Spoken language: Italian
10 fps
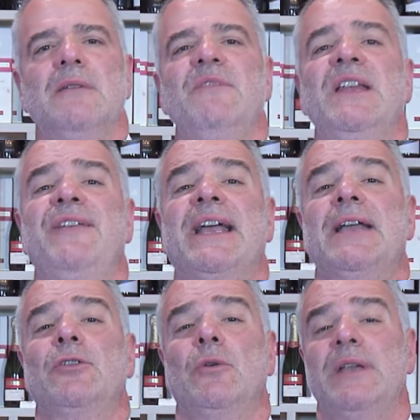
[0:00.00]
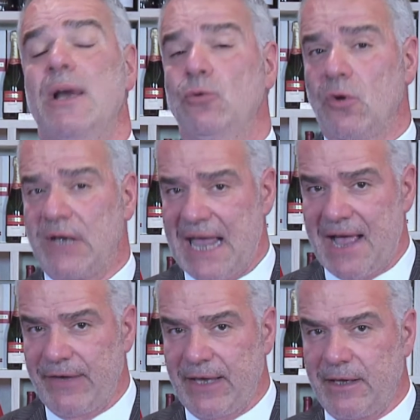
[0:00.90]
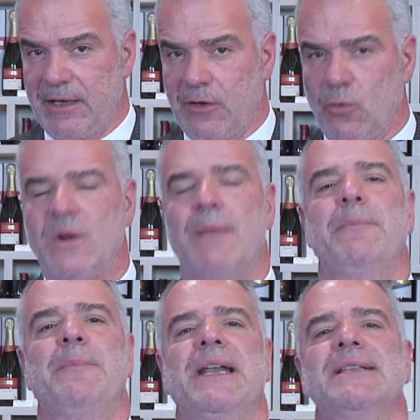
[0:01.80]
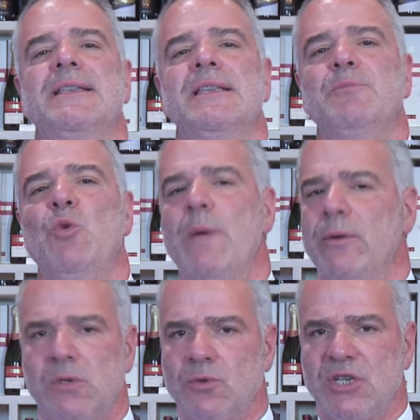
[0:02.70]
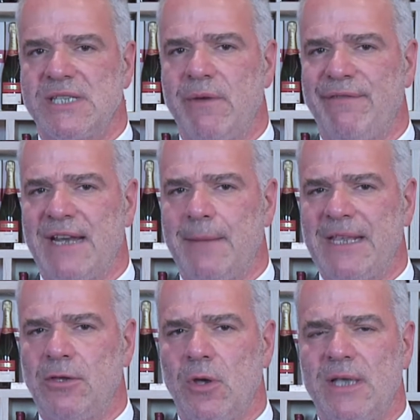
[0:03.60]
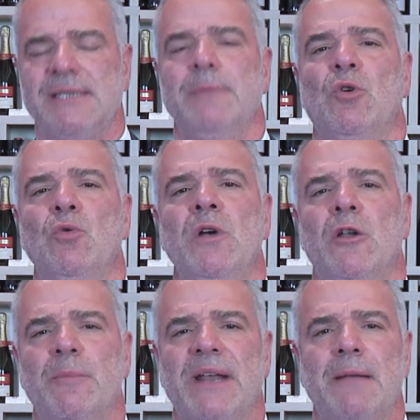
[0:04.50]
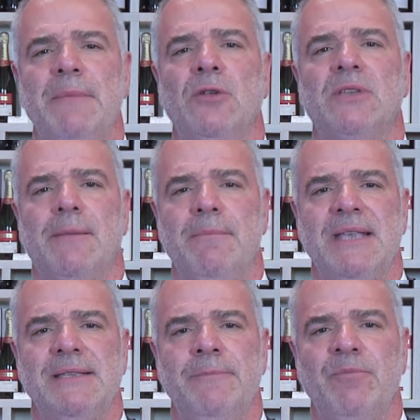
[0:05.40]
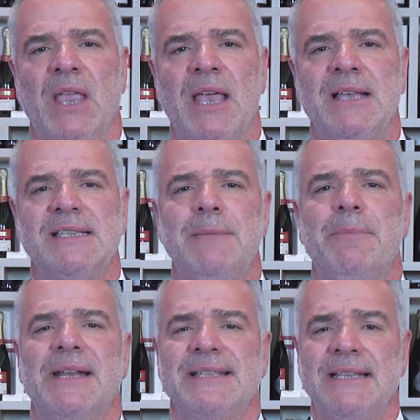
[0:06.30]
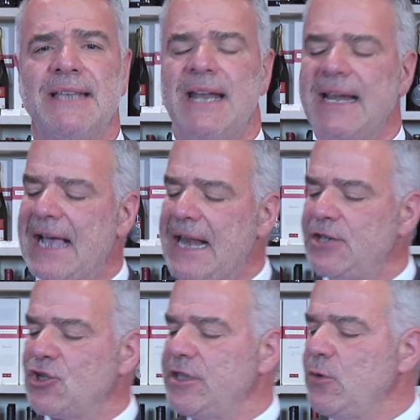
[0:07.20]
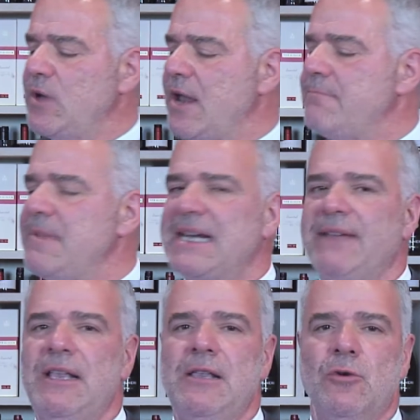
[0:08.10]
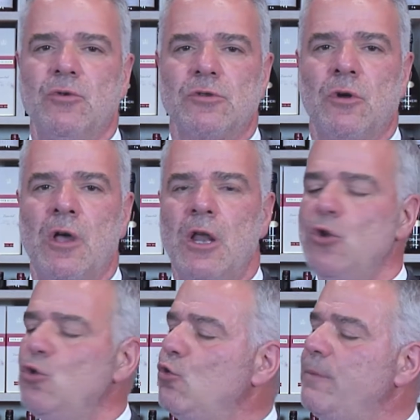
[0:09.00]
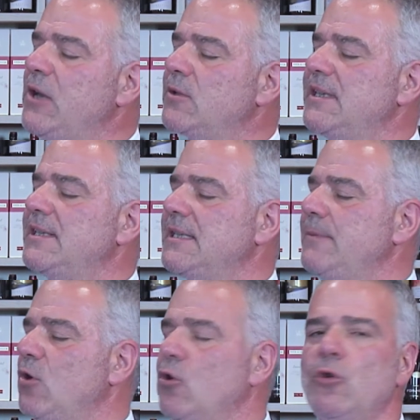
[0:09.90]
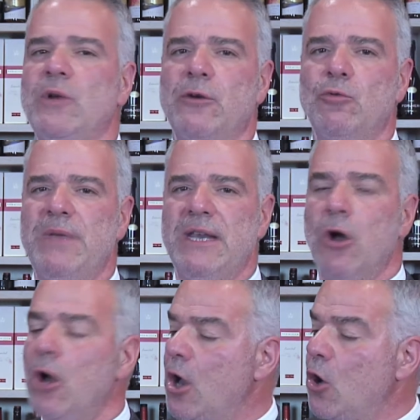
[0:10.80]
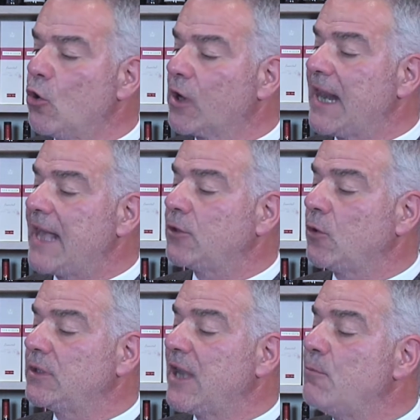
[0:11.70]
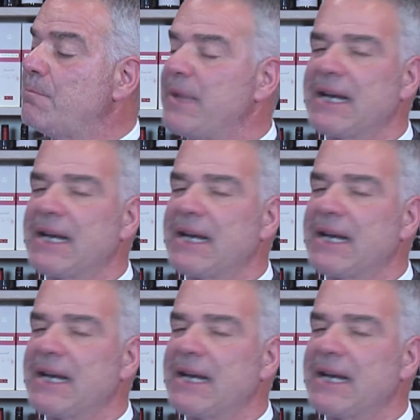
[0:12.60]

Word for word: vinificato in autoclave con una presa di spuma e un successivo affinamento che si prolungano per almeno tre mesi, si presenta nel calice di un meraviglioso, luminosissimo colore rubino, orlato da un